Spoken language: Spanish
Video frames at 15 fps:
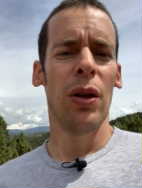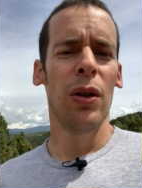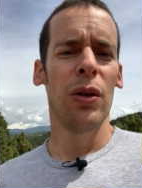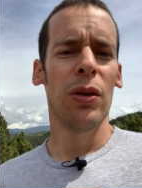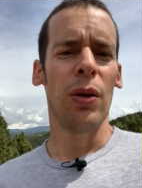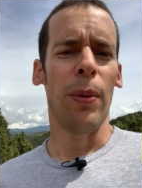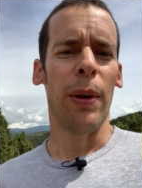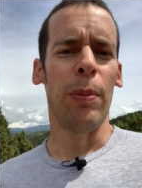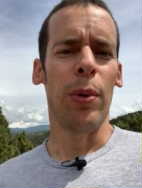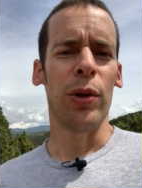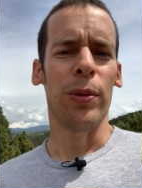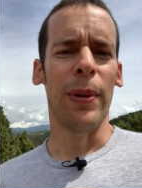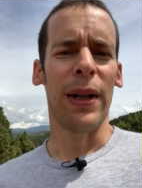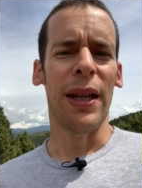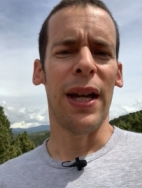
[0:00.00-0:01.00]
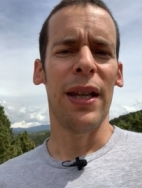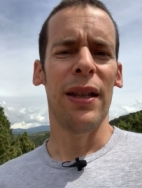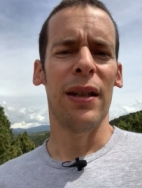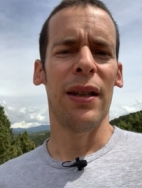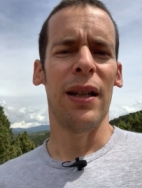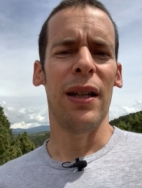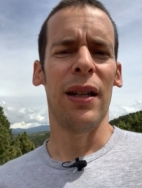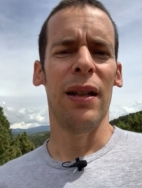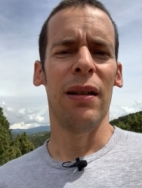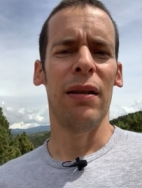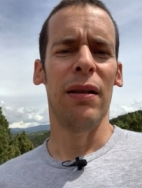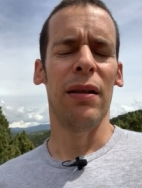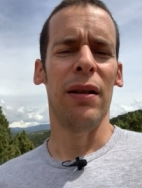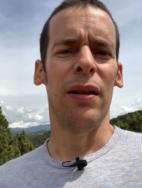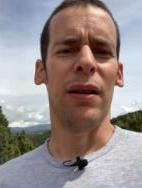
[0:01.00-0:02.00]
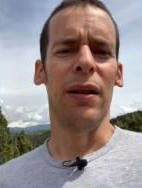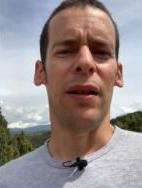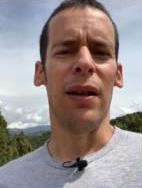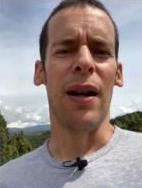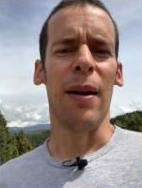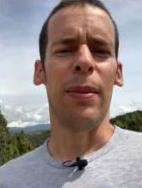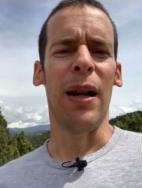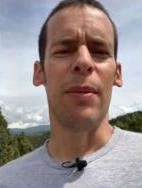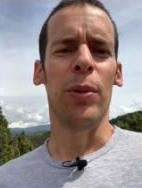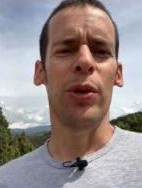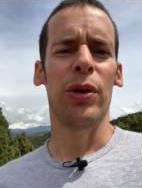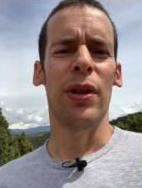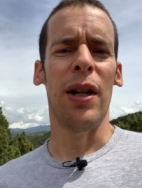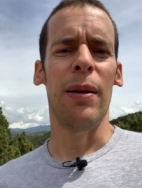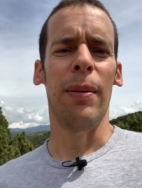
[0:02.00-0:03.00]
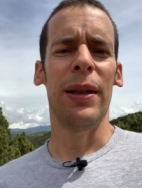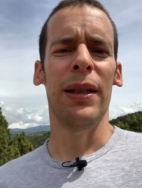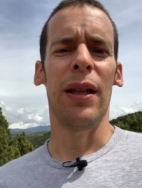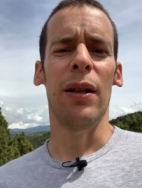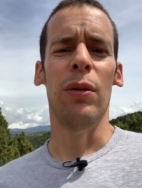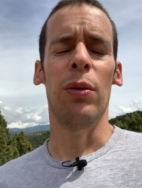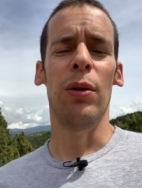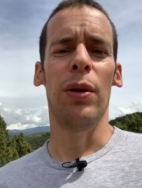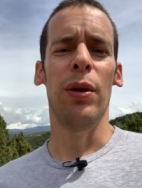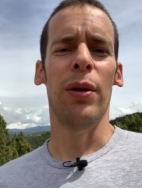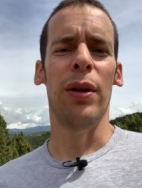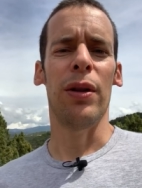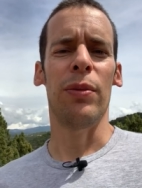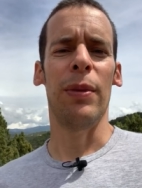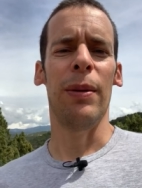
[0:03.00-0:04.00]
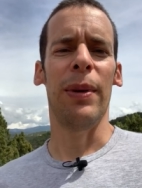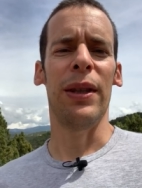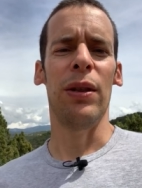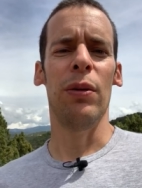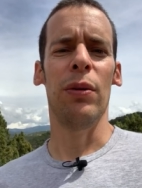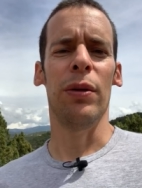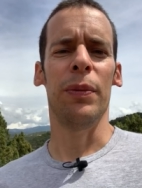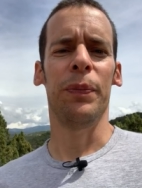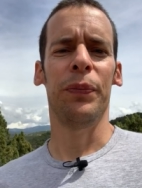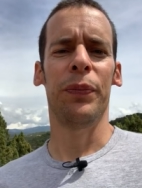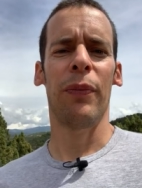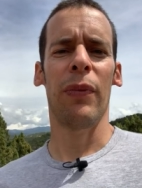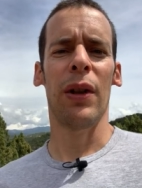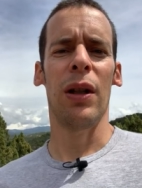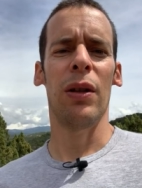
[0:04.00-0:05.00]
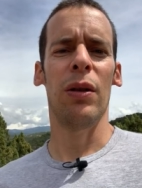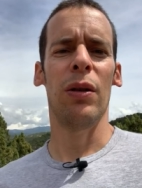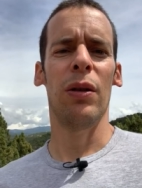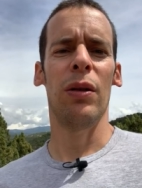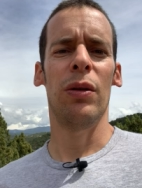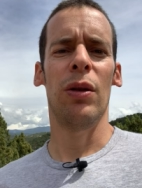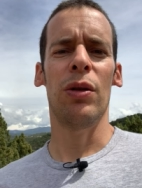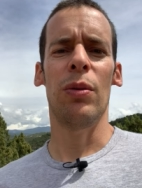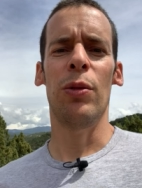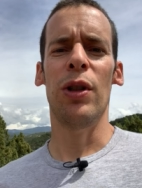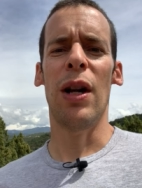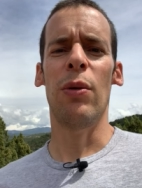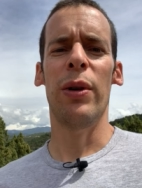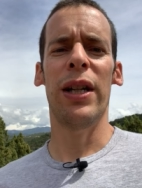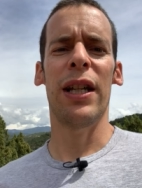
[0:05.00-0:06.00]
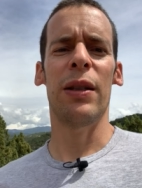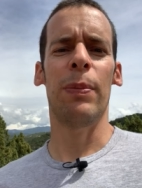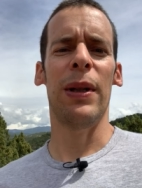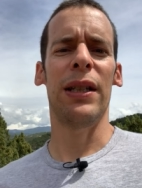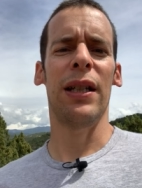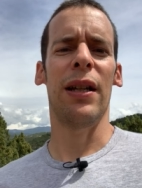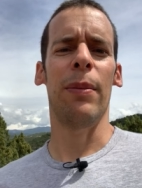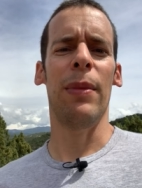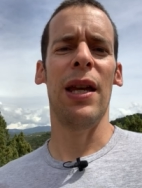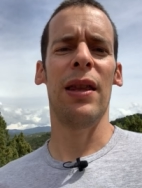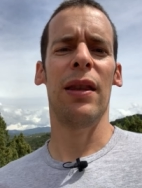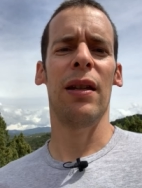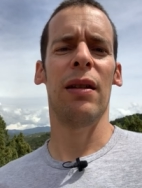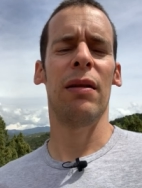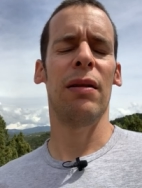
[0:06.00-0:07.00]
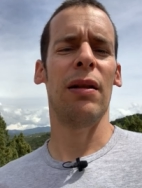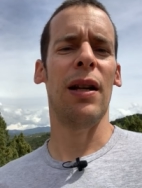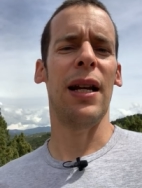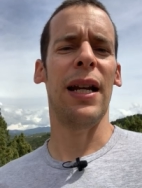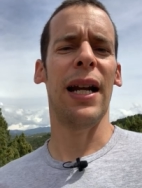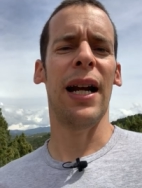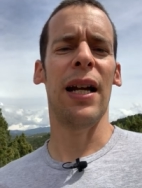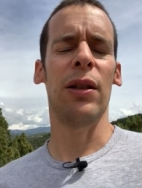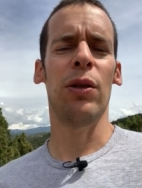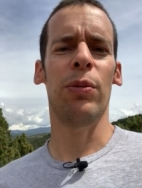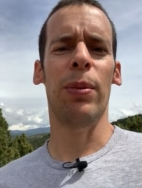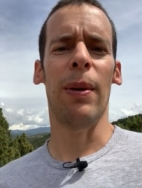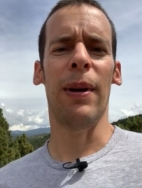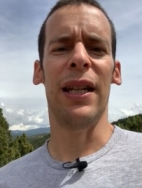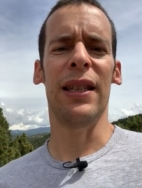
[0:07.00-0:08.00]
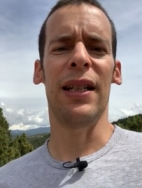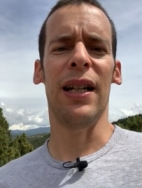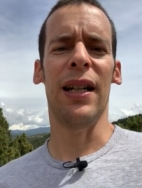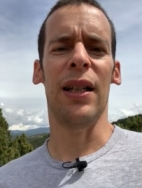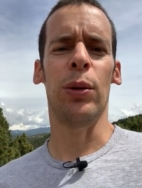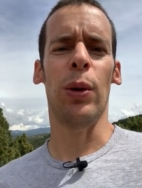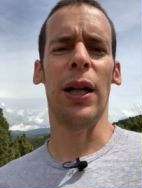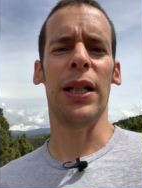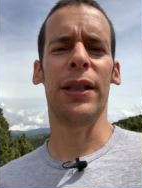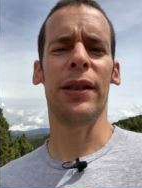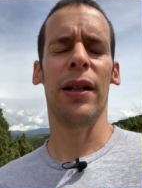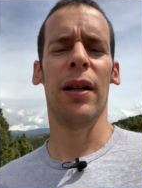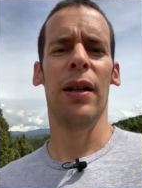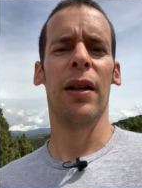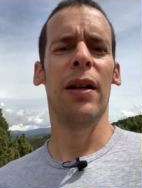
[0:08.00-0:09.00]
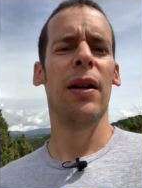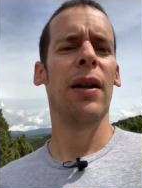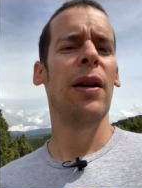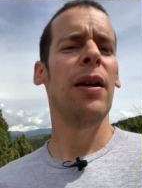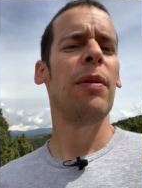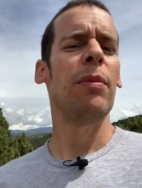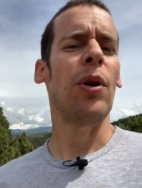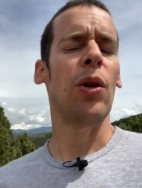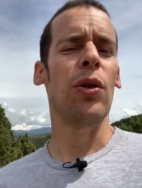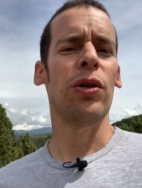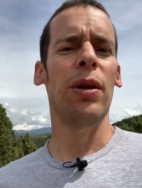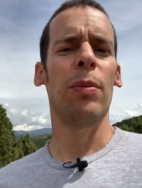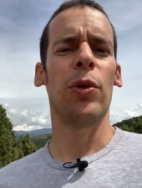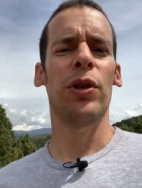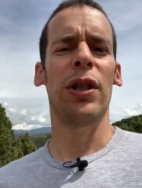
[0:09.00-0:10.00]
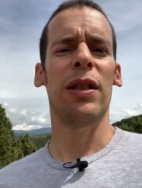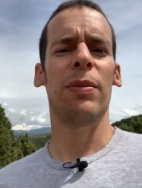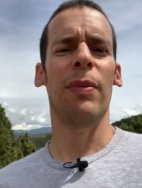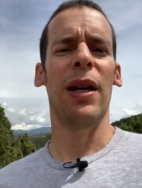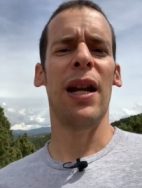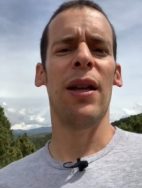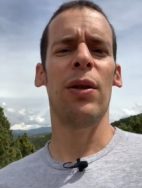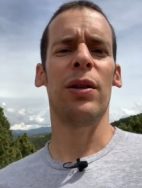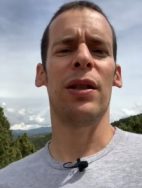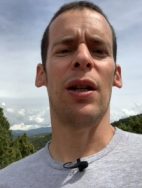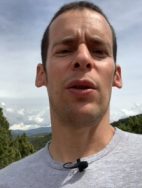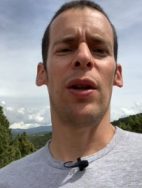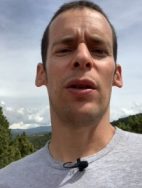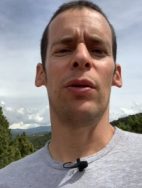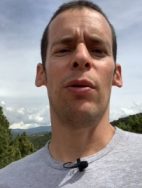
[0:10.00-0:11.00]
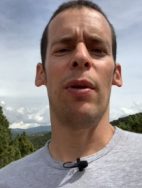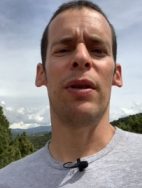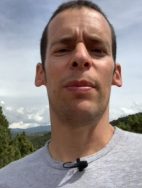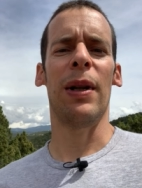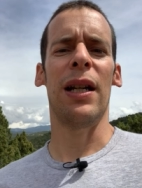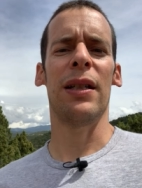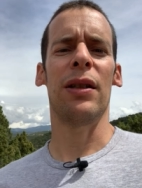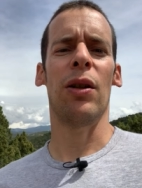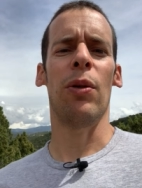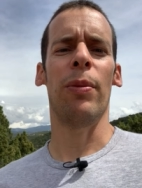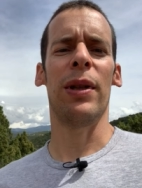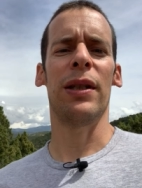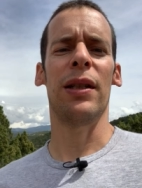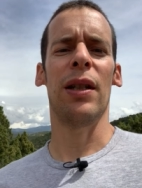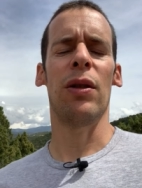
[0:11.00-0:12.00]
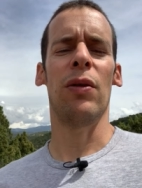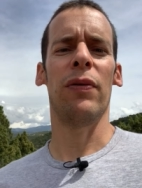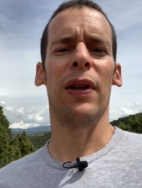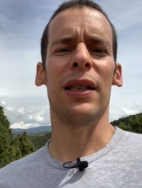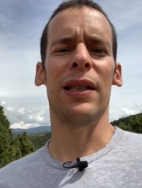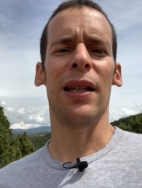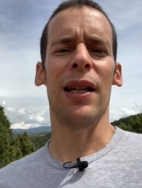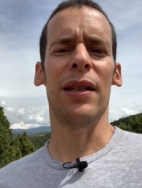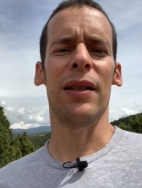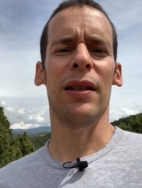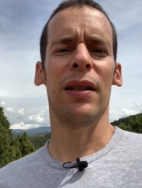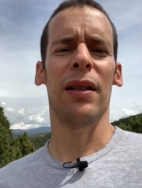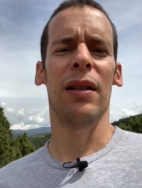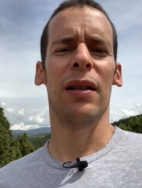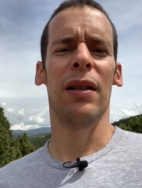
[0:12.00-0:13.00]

Sobre posverdad eh, hablamos el 20 de julio de 2021. No somos la única especie que miente. El engaño es prevalente en la naturaleza pero nos hemos esmerado desarrollando nuevas maneras de convencer con falsedades.